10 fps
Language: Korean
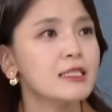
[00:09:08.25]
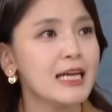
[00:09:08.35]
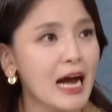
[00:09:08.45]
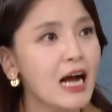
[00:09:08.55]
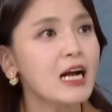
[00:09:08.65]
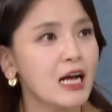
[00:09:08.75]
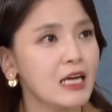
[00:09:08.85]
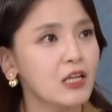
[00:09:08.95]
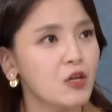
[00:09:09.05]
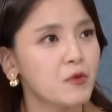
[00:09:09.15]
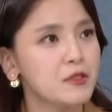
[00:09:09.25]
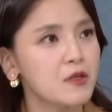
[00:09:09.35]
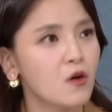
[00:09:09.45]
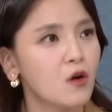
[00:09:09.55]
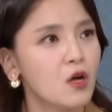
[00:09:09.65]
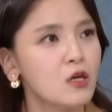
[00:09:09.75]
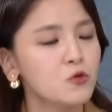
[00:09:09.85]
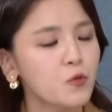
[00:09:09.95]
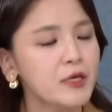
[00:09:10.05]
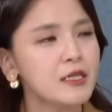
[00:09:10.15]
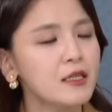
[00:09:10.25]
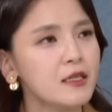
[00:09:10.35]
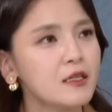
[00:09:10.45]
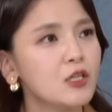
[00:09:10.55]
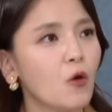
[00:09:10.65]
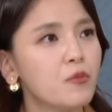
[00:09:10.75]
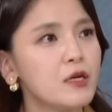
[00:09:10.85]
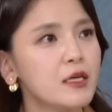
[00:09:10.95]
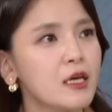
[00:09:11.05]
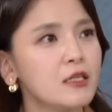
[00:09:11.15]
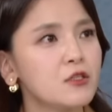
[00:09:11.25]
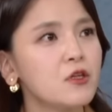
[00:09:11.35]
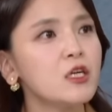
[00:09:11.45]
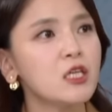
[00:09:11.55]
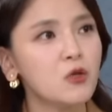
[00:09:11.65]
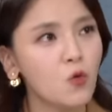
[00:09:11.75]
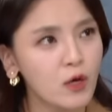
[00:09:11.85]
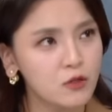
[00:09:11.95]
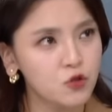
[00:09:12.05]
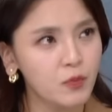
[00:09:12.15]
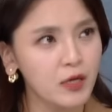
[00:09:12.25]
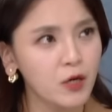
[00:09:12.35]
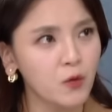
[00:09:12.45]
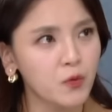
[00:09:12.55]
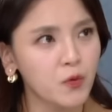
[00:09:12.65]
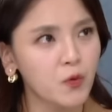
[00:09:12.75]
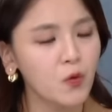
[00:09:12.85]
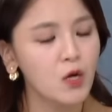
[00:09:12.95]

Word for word: 장악하게 되면서 소비자들은 그 어플리케이션을 이용할 수밖에 없고,